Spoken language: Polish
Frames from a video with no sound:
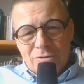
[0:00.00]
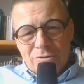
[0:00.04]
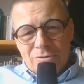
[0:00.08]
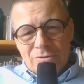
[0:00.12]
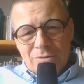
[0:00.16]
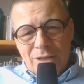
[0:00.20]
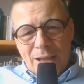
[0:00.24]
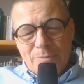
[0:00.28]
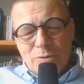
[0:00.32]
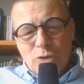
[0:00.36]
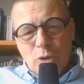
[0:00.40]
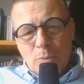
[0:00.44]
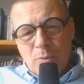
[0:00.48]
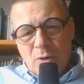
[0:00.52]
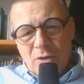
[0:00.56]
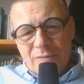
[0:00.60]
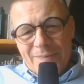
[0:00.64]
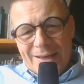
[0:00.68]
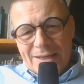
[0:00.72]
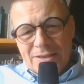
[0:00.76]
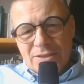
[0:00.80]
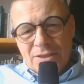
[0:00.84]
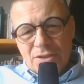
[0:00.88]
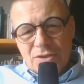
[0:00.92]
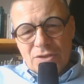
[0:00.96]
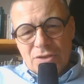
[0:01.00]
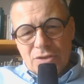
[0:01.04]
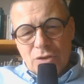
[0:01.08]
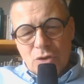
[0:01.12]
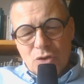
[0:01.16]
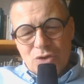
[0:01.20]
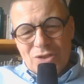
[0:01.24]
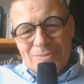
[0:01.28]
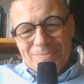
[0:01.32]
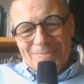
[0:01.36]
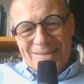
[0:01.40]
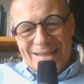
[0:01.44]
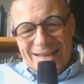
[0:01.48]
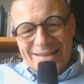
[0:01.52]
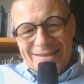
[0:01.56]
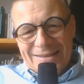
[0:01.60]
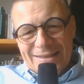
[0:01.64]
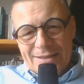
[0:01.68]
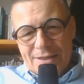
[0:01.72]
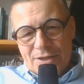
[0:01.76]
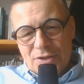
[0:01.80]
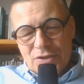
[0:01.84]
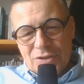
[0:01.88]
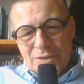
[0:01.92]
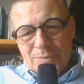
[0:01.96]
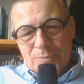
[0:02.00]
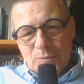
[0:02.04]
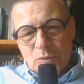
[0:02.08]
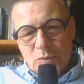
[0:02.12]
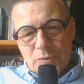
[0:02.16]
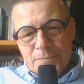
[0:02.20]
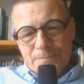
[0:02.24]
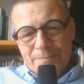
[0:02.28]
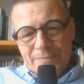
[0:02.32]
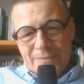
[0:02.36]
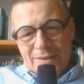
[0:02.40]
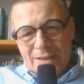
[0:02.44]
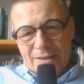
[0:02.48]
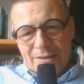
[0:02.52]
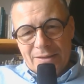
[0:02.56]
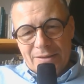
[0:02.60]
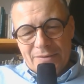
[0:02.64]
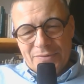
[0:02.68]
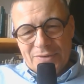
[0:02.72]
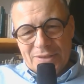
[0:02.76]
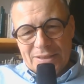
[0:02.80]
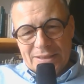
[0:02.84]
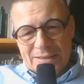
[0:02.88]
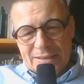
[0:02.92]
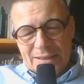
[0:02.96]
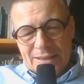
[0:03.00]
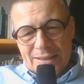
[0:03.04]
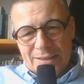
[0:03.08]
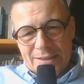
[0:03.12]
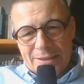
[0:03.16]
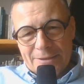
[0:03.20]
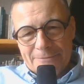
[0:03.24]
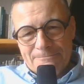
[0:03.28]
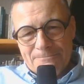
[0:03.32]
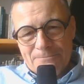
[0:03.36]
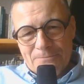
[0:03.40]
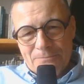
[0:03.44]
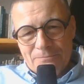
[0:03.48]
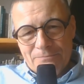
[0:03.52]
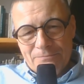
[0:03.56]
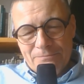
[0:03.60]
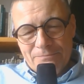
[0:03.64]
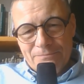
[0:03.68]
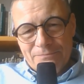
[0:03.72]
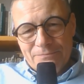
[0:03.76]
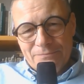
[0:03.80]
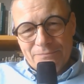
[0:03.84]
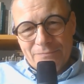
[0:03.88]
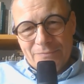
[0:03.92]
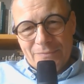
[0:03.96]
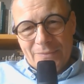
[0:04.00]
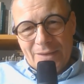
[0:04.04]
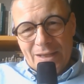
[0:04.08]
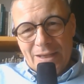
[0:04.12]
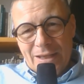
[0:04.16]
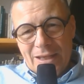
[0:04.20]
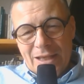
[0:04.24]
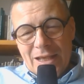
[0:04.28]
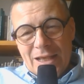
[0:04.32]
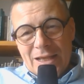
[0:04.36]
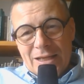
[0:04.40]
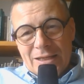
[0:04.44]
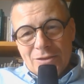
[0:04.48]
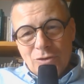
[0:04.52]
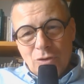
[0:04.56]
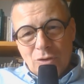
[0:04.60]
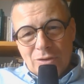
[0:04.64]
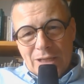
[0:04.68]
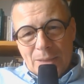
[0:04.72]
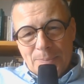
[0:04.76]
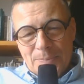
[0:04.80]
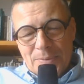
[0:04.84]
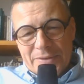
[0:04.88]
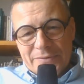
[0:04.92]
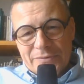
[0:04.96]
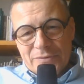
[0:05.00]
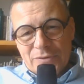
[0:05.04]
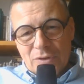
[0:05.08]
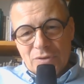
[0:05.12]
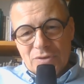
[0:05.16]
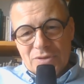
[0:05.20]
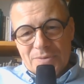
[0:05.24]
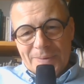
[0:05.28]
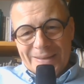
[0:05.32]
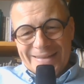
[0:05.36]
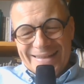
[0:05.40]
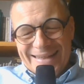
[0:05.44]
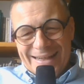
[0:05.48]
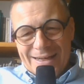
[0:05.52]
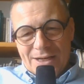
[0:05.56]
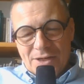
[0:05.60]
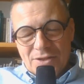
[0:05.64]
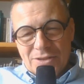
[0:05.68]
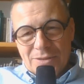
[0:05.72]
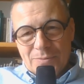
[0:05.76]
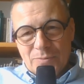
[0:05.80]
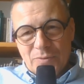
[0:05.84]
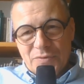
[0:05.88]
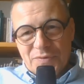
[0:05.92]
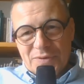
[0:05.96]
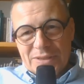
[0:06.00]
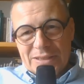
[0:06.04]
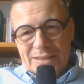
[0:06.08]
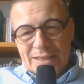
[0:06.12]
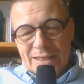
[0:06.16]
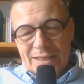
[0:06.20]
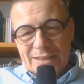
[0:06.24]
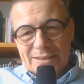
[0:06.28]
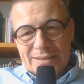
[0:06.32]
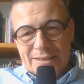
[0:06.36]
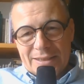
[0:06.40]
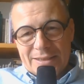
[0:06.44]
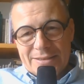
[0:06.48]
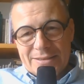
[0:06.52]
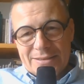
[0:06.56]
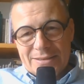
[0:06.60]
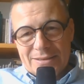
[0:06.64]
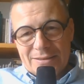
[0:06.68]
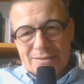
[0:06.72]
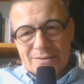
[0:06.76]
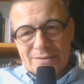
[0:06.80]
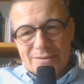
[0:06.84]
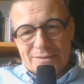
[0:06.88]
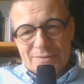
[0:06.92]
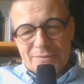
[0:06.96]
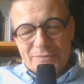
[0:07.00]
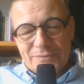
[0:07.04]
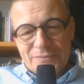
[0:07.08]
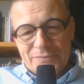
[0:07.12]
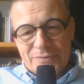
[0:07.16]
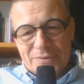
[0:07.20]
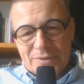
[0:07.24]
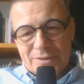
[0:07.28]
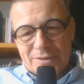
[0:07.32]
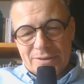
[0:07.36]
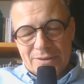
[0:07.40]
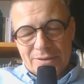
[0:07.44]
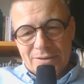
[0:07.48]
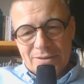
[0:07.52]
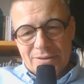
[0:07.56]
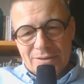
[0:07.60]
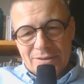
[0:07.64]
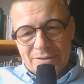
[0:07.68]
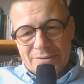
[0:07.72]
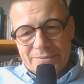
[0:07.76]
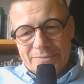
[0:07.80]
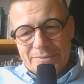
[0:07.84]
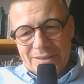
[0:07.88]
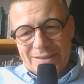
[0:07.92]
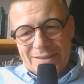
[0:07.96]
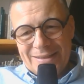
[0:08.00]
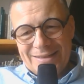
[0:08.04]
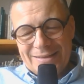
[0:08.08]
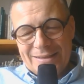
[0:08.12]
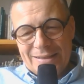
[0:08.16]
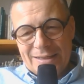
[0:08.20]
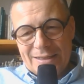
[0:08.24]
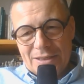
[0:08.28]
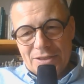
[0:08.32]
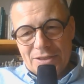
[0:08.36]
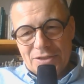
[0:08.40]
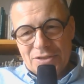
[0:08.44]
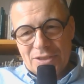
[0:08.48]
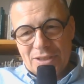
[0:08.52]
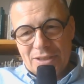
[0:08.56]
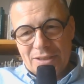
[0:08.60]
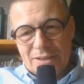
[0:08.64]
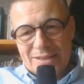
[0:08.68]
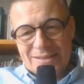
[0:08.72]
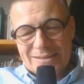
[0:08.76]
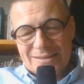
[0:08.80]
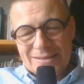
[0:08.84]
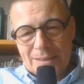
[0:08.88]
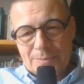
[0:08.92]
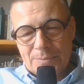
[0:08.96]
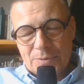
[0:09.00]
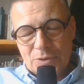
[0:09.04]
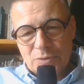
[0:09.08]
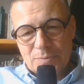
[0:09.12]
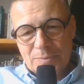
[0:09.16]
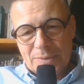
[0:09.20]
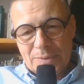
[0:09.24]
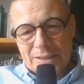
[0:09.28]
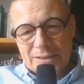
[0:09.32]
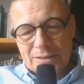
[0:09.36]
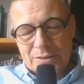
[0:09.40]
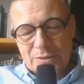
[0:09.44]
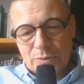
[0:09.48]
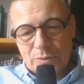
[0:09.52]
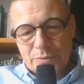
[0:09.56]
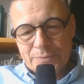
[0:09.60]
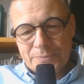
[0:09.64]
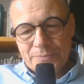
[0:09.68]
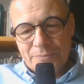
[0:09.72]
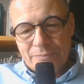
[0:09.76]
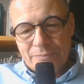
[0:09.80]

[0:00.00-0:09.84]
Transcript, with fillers: aby doprowadzić do zmiany reżimu e, w Chinach. To na pewno zmiana reżimu w Chinach jest w interesie establishmentu